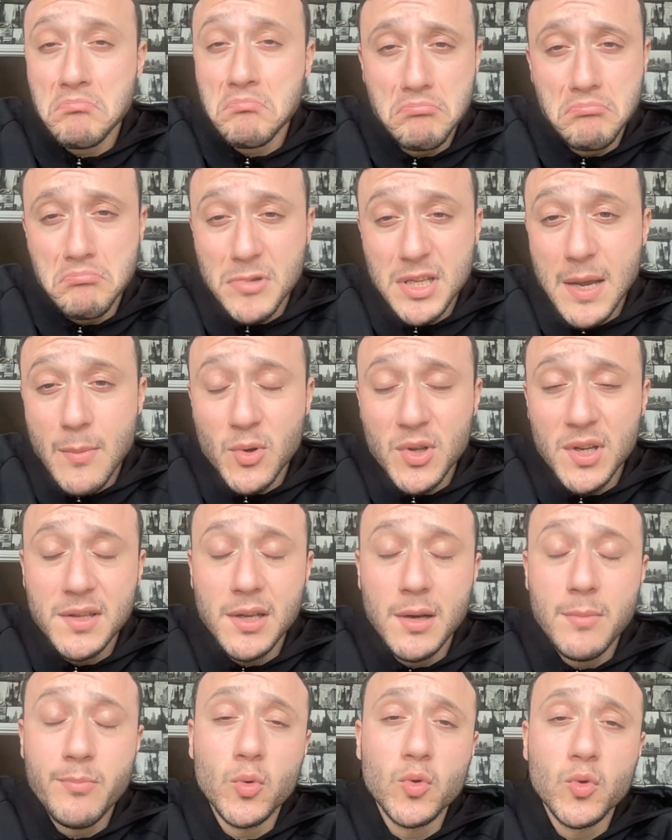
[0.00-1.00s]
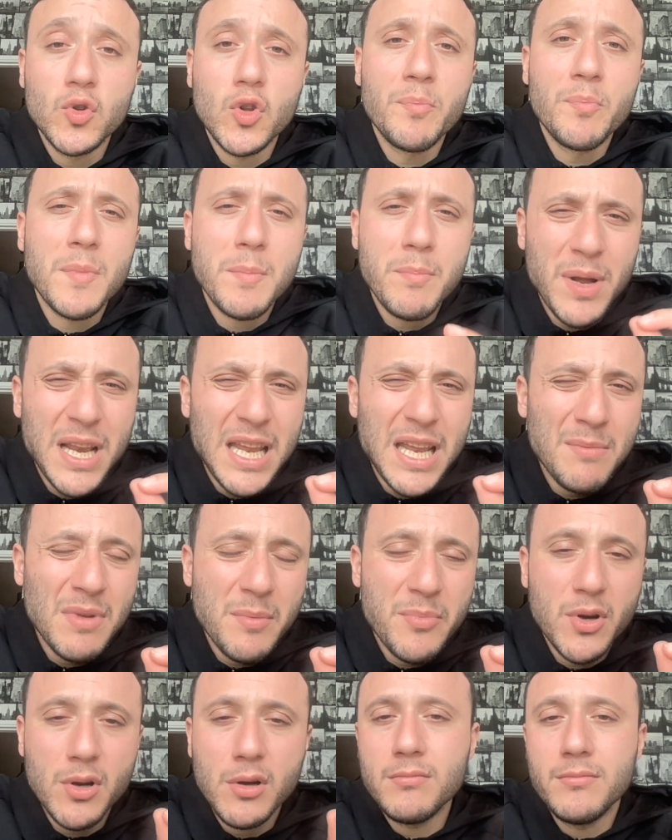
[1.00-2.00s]
mh, mm, andiamo dritto al punto.
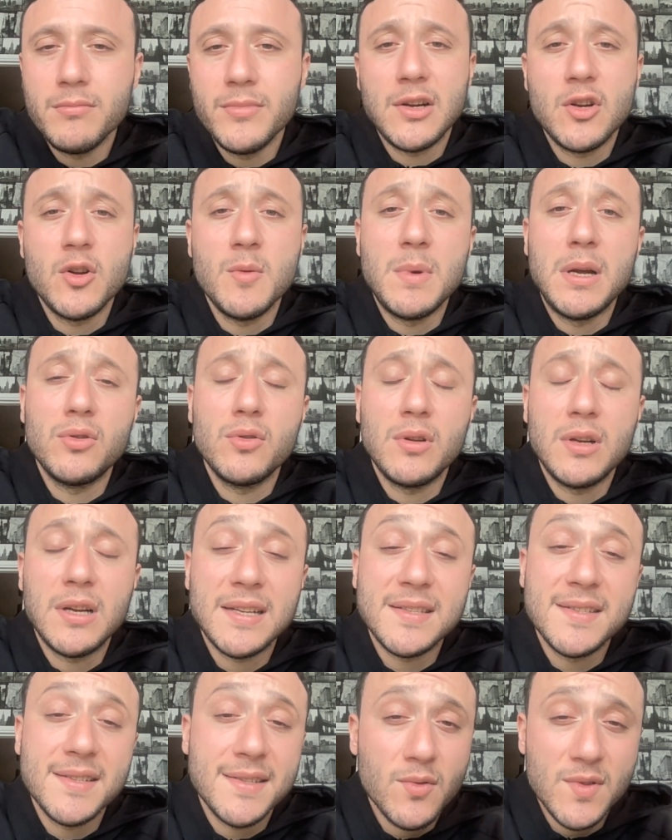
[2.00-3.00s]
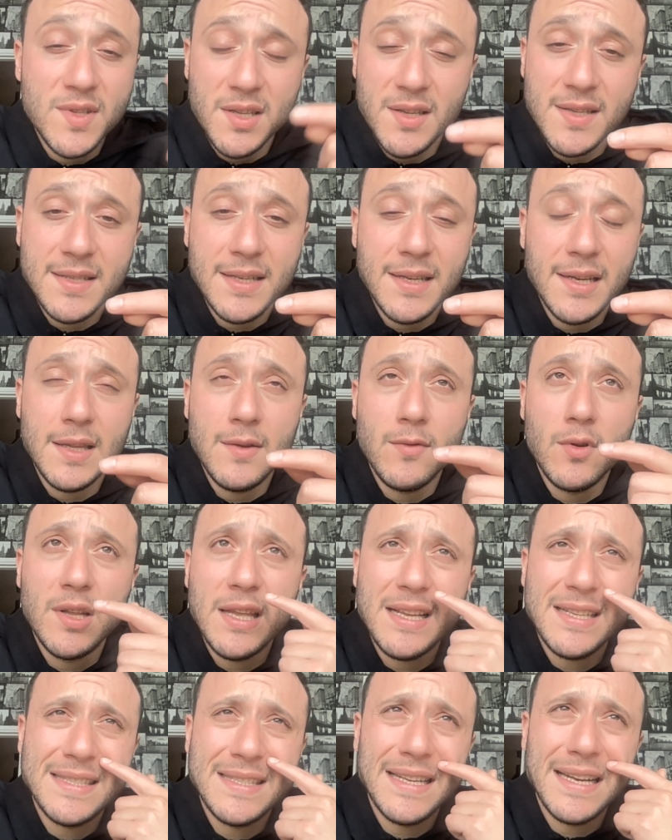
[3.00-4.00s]
Prima però, mi raccomando, ragazzi, se non siete iscritti,
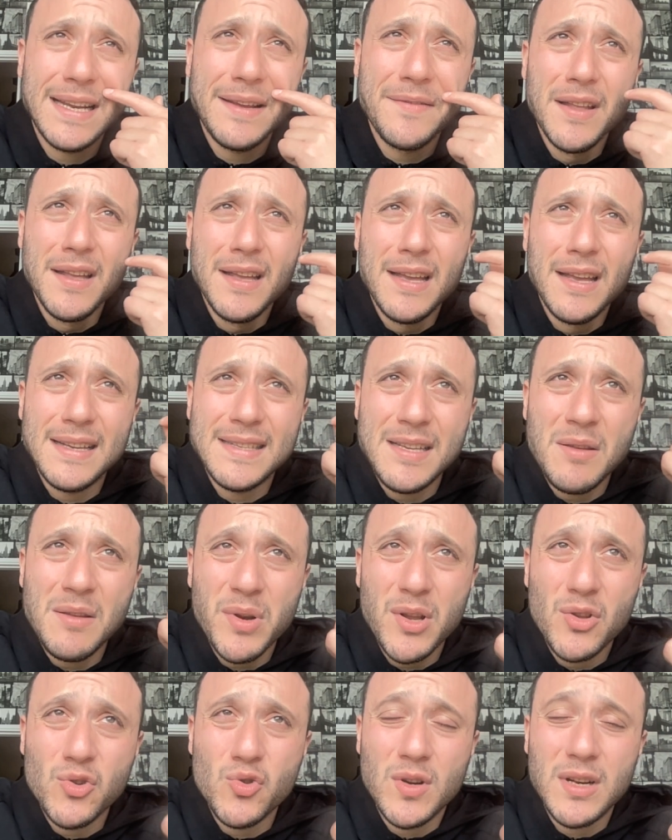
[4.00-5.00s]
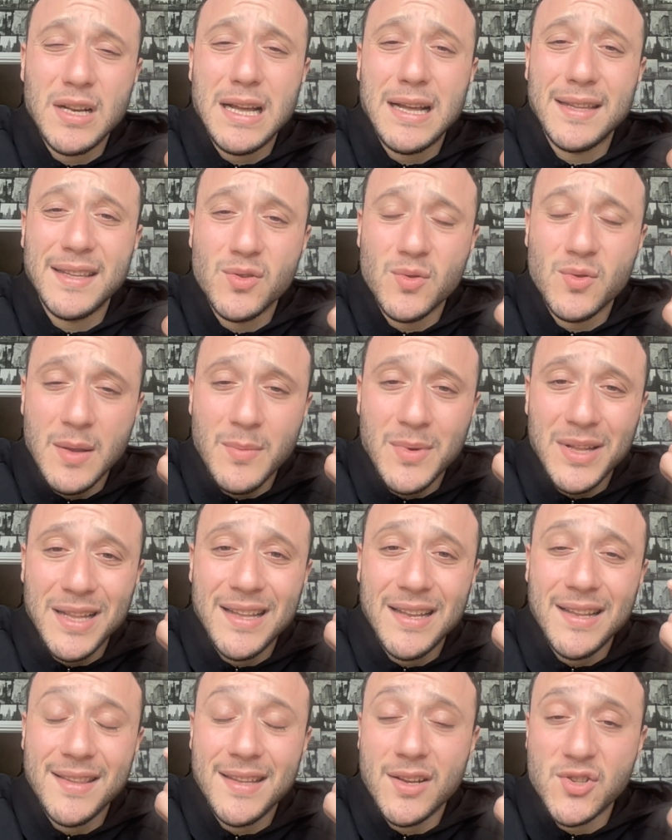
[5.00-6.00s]
volete essere eh, sempre aggiornati sui temi
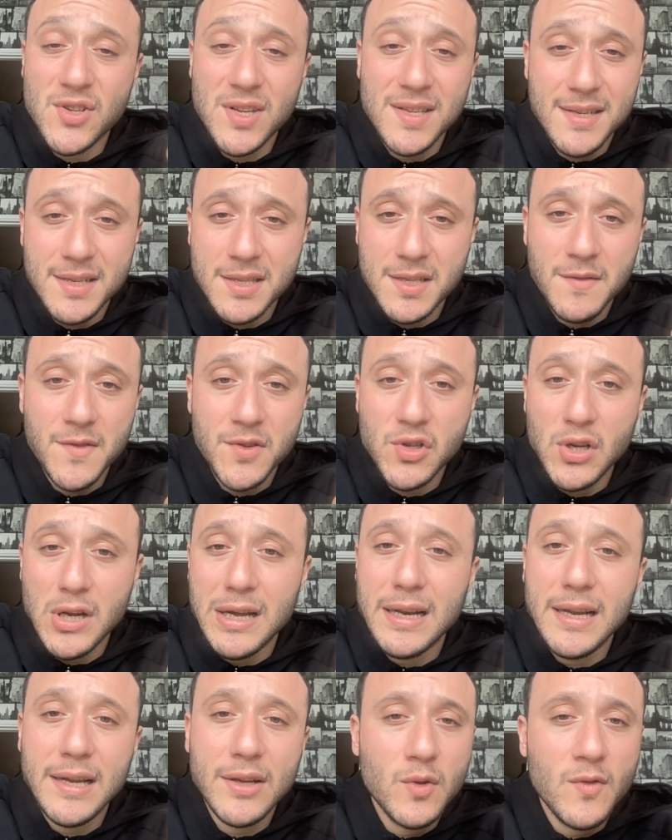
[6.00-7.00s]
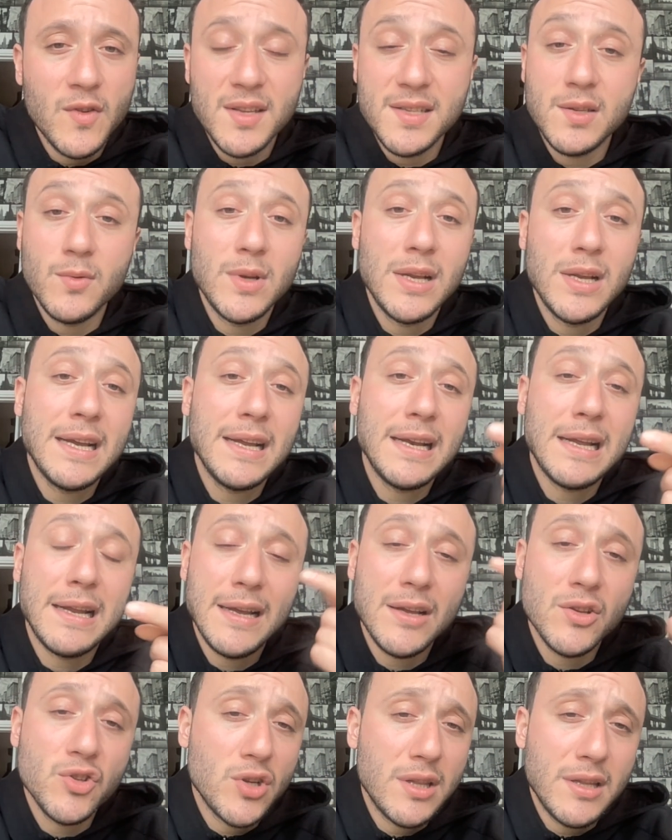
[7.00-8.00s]
dell'intelligenza artificiale, dovete seguire il
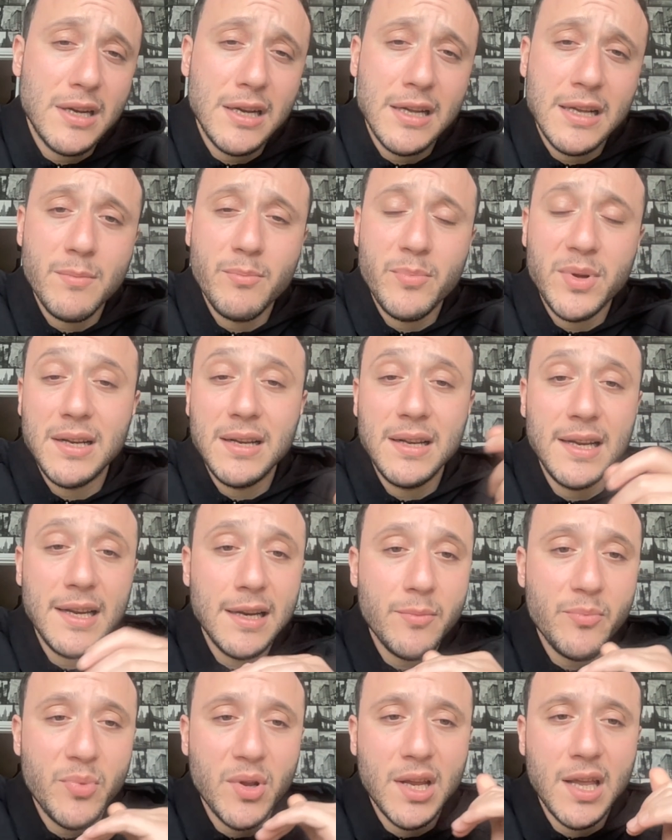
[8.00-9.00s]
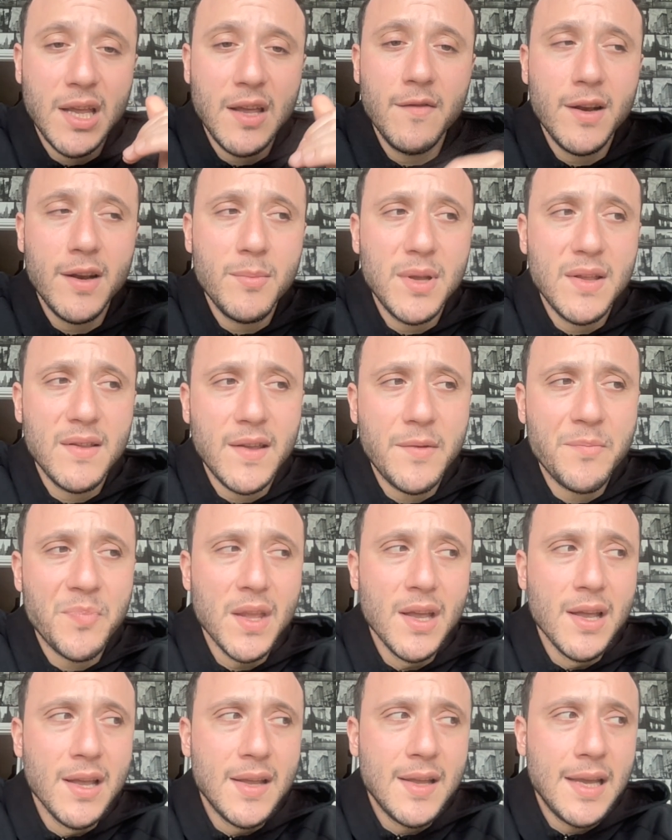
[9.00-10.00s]
canale e accendere la campanellina, perché veramente
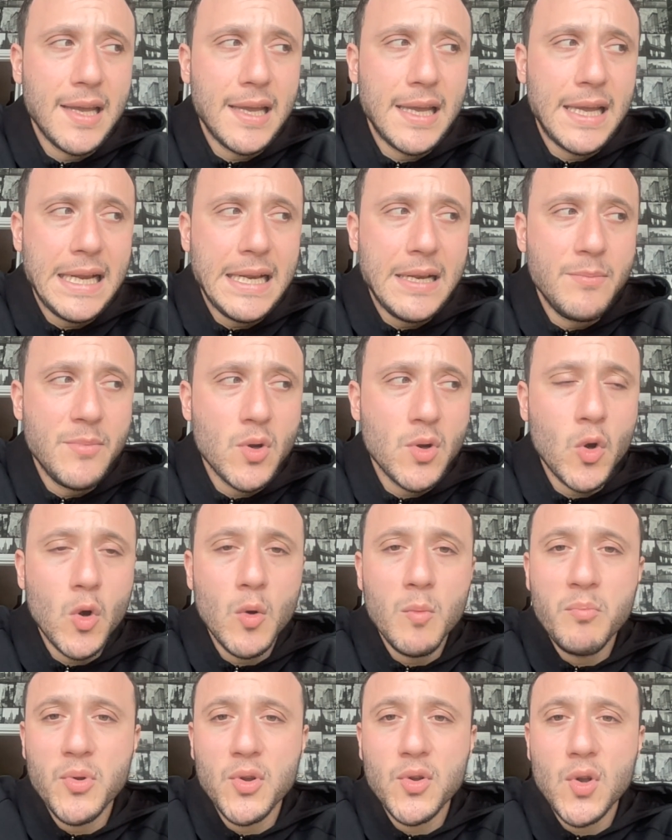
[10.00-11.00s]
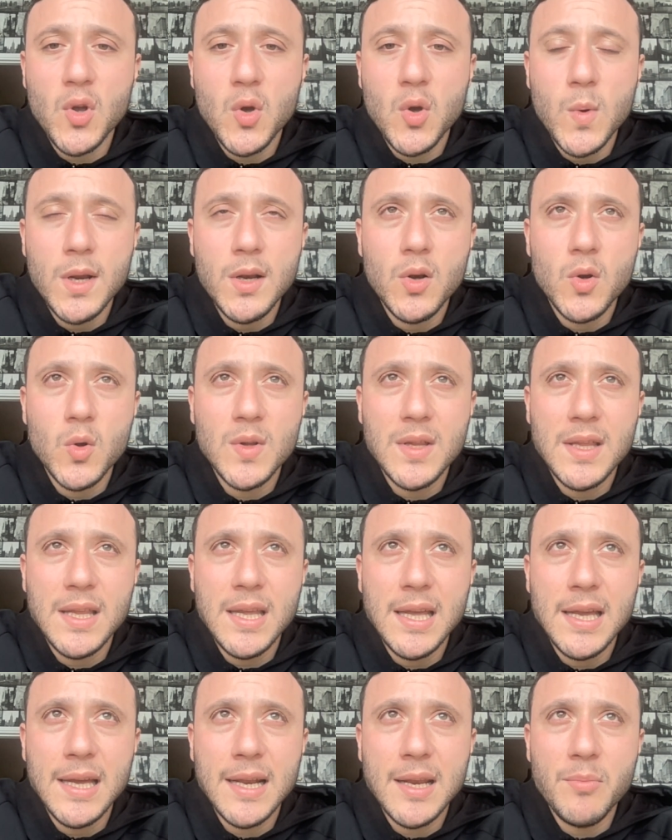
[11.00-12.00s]
eh, il mio compito è quello
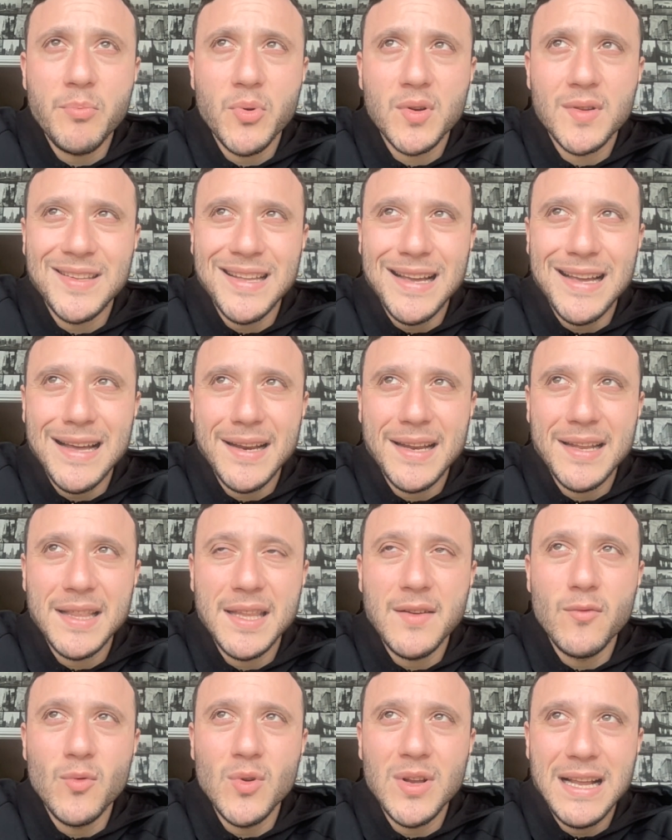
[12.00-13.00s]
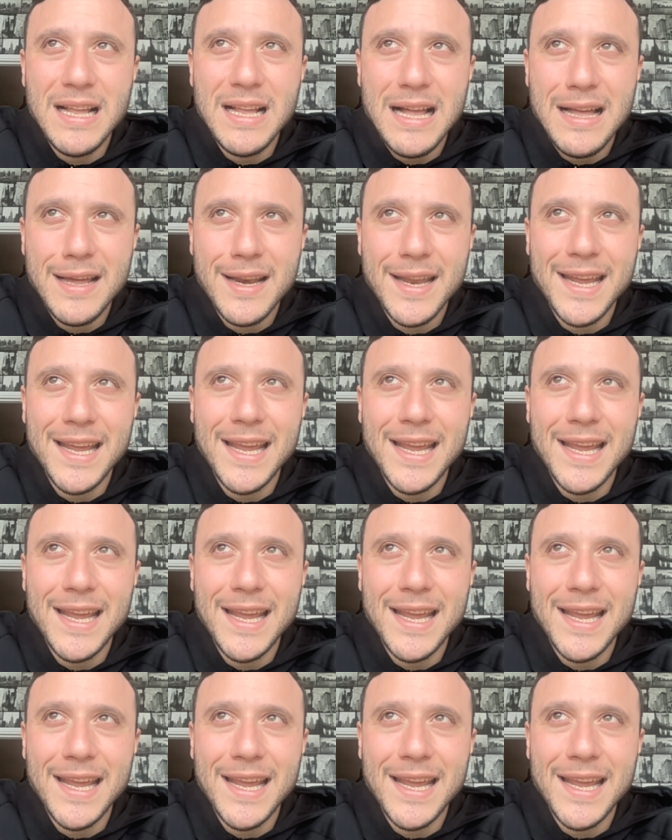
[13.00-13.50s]
di riportare, divulgare,